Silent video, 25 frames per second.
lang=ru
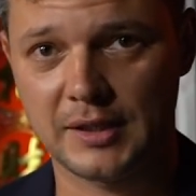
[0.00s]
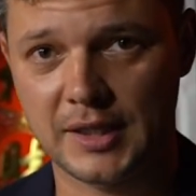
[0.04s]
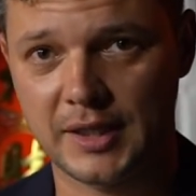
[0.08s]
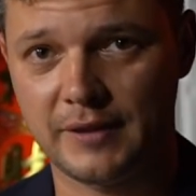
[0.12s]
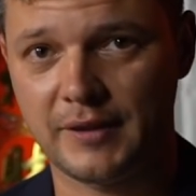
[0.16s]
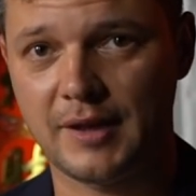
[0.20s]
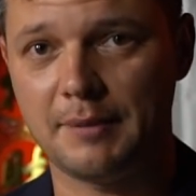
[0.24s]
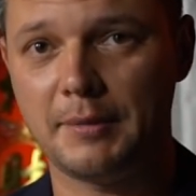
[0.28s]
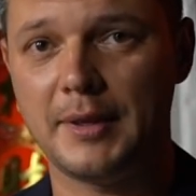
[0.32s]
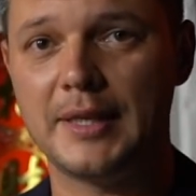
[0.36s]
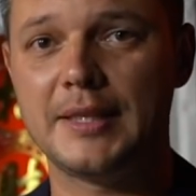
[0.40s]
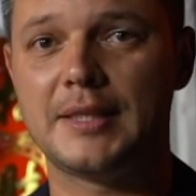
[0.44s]

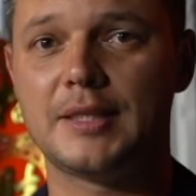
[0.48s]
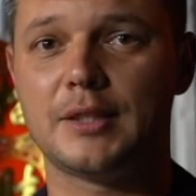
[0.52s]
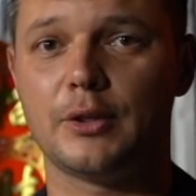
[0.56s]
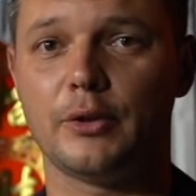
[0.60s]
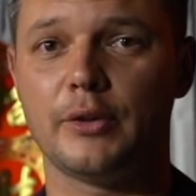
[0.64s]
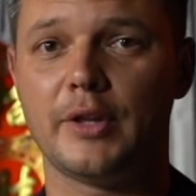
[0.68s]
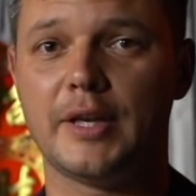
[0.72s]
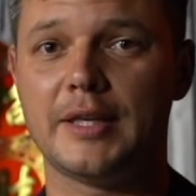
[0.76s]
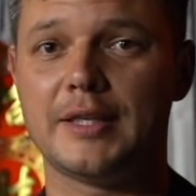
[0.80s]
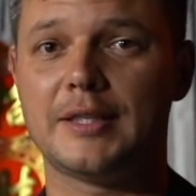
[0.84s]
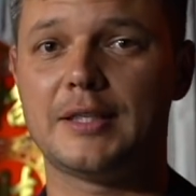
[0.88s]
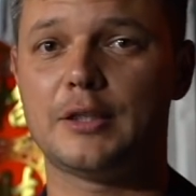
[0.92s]
За два
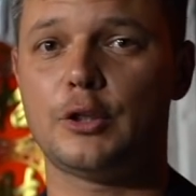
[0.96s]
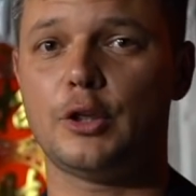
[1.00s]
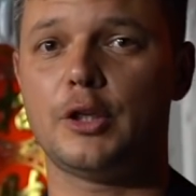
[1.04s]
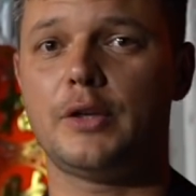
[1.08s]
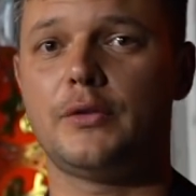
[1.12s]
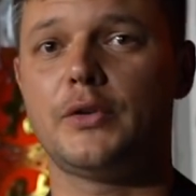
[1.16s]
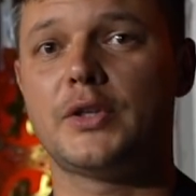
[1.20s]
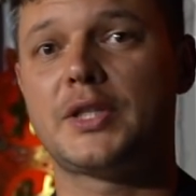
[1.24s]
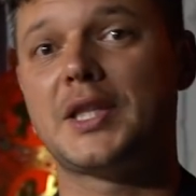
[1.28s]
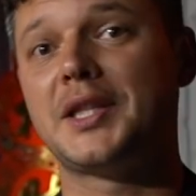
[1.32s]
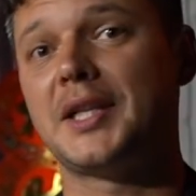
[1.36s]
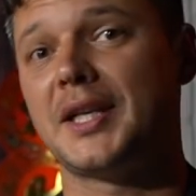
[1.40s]
месяца у нас
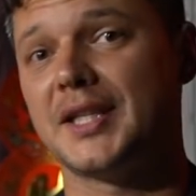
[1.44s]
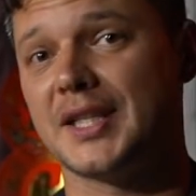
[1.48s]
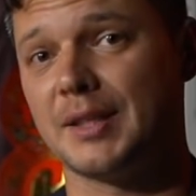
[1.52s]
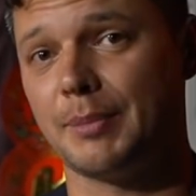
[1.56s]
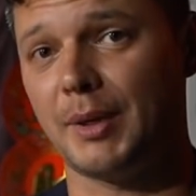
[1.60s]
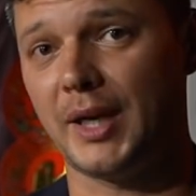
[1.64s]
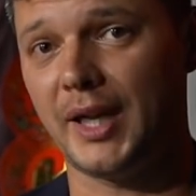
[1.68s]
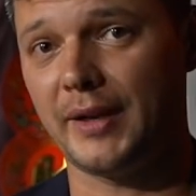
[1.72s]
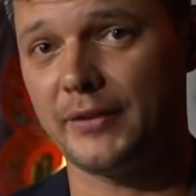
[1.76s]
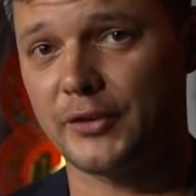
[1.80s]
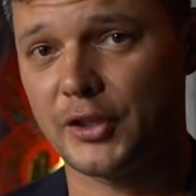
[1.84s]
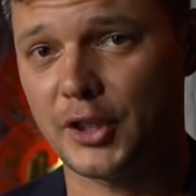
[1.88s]
193
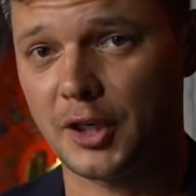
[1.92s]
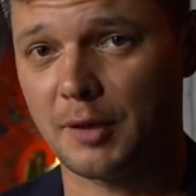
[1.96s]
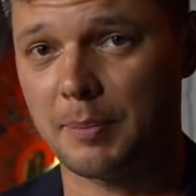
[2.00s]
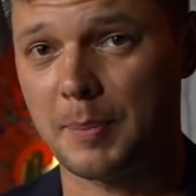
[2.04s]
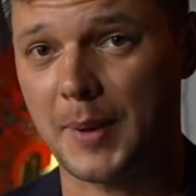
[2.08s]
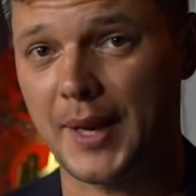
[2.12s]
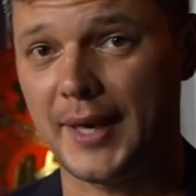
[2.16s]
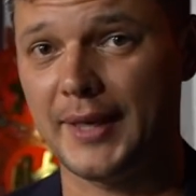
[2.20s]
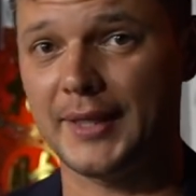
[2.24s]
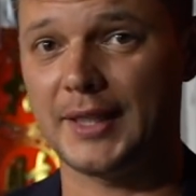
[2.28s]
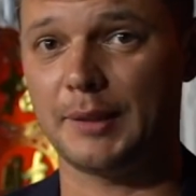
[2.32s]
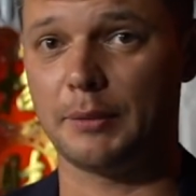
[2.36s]

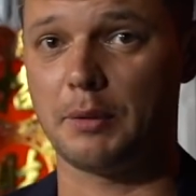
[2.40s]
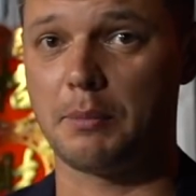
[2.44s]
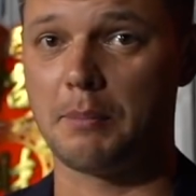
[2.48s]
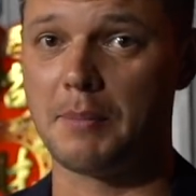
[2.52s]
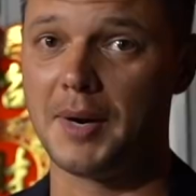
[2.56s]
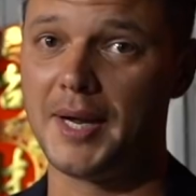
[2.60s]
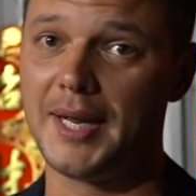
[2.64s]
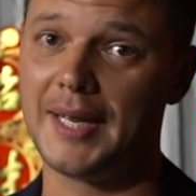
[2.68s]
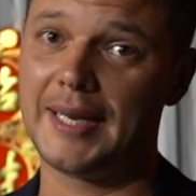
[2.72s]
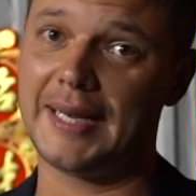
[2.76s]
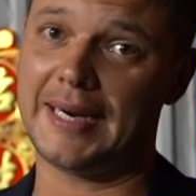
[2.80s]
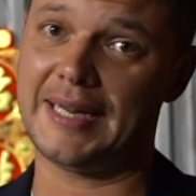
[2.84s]
заболевших, поэтому
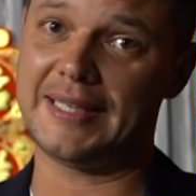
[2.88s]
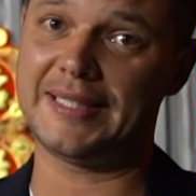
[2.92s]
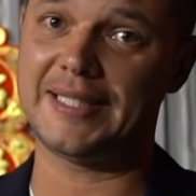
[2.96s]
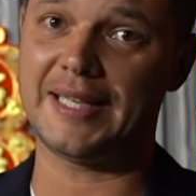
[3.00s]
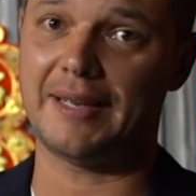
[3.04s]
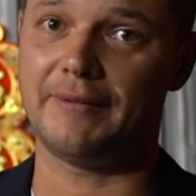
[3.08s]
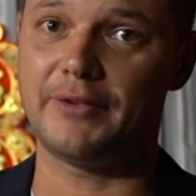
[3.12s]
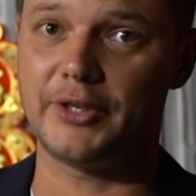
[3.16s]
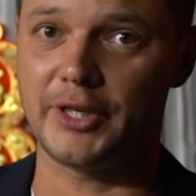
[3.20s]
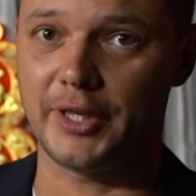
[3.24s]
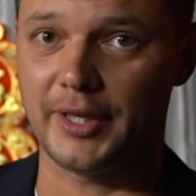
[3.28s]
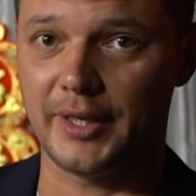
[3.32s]
мы
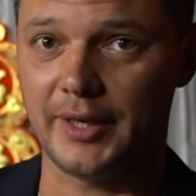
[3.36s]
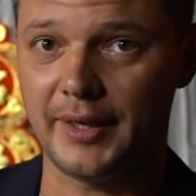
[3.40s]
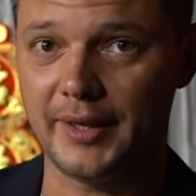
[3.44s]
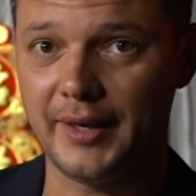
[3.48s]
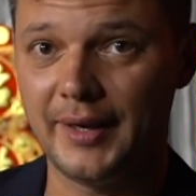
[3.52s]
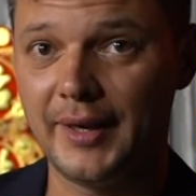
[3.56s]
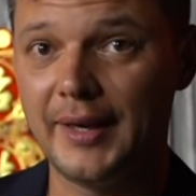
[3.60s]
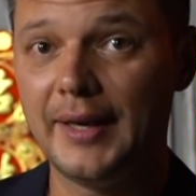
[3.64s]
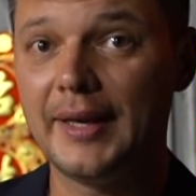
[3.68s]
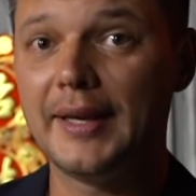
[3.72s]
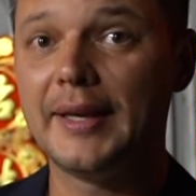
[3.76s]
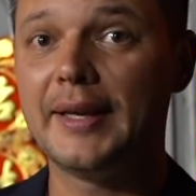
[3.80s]
красавчики.